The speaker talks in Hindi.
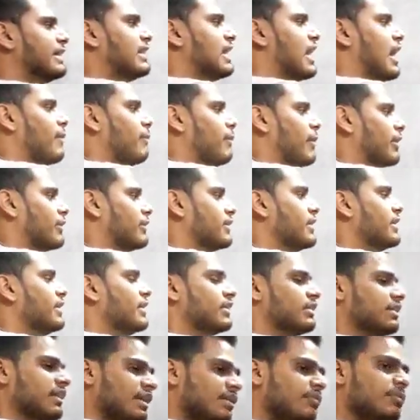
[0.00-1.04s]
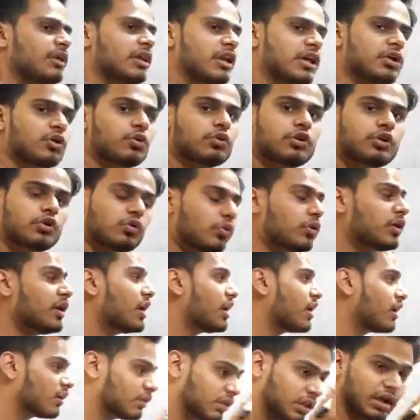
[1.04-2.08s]
नहीं ला पाती इतनी भी नहीं होती क्योंकि
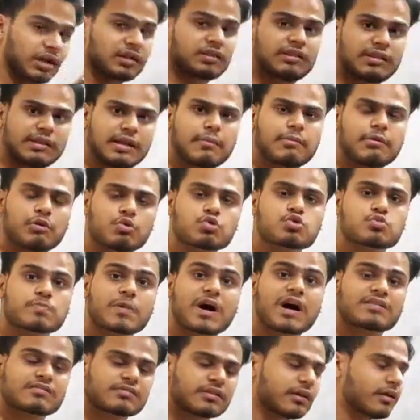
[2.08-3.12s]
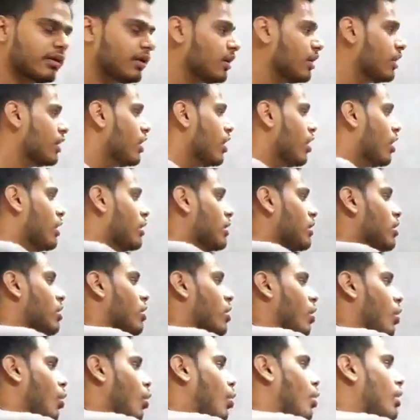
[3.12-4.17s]
धरती का भी कुछ मास है
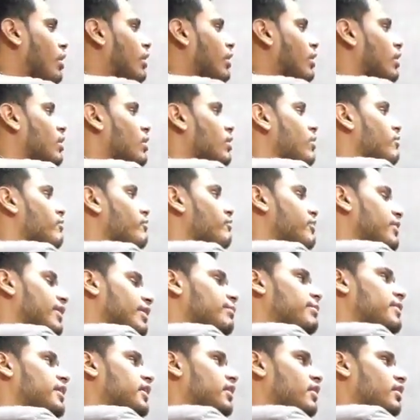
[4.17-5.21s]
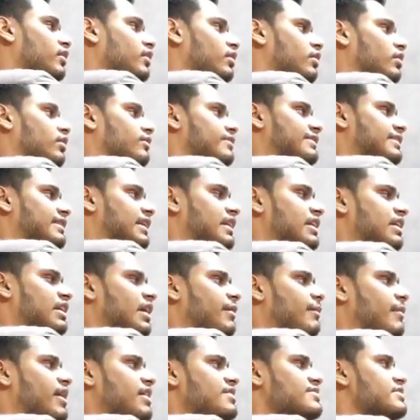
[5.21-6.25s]
और फिर भी सन
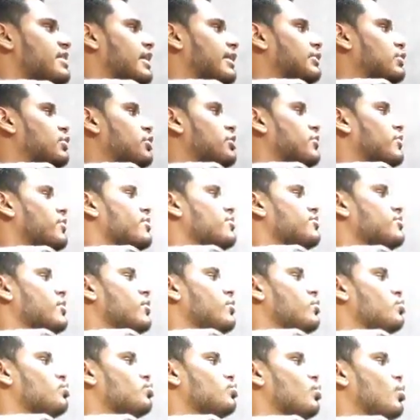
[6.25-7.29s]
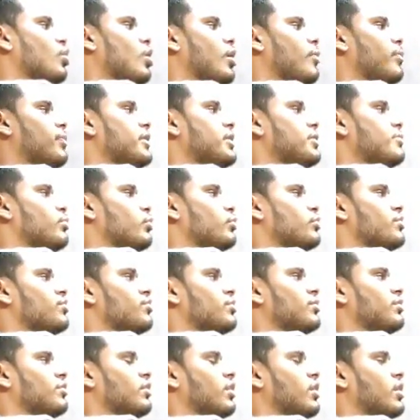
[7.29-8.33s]
का मास ज़्यादा होने की वजह से सन उसको अपनी
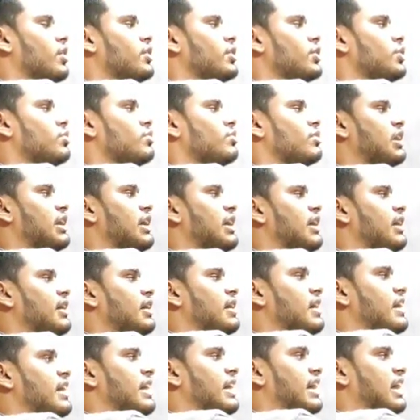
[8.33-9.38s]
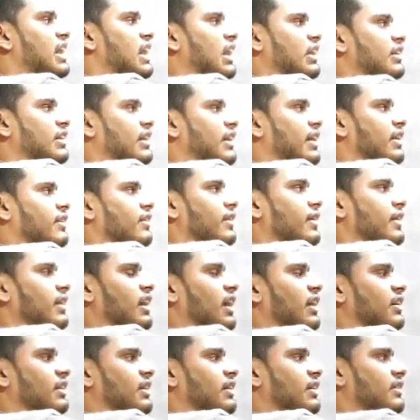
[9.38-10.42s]
पोजिशन से कंटिन्यूसली हिलाता रहता है
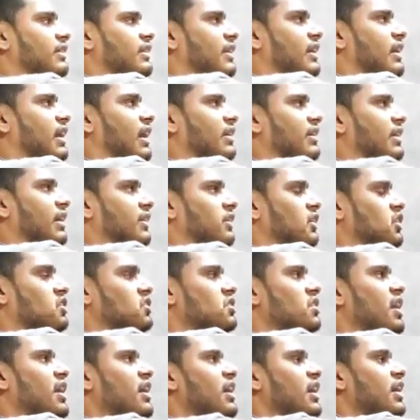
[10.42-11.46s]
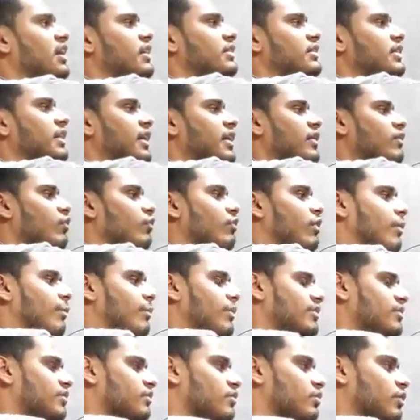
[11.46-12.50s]
हिलाता रहता है हिलाता रहता है इतना हिला देता है कि वो
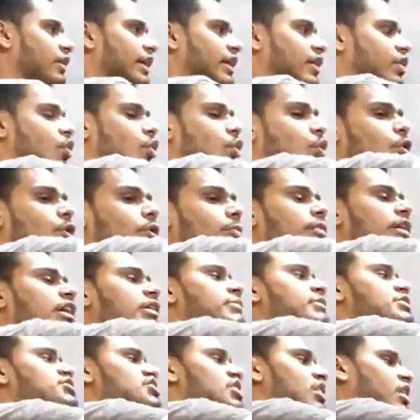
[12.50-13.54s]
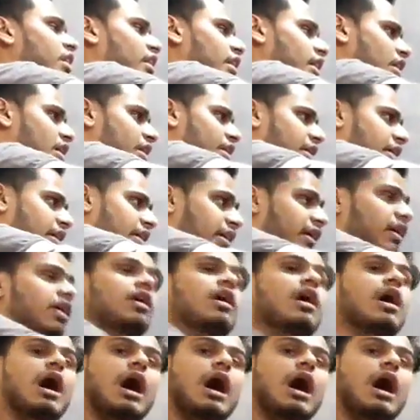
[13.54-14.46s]
वापस एक ऑर्बिट में चक्कर काट रही है